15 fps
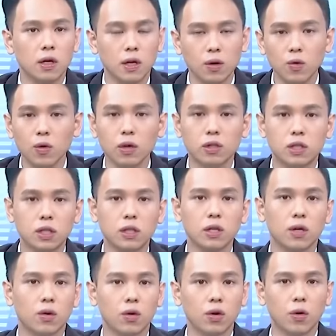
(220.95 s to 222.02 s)
因为今
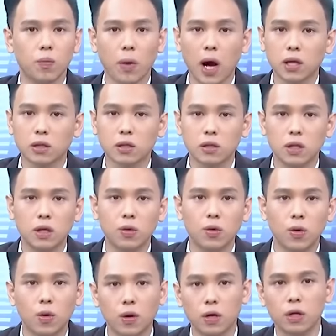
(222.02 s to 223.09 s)
年会有八次利
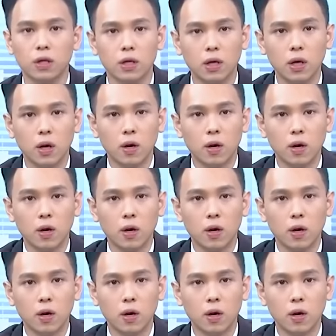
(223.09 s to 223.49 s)
率会议，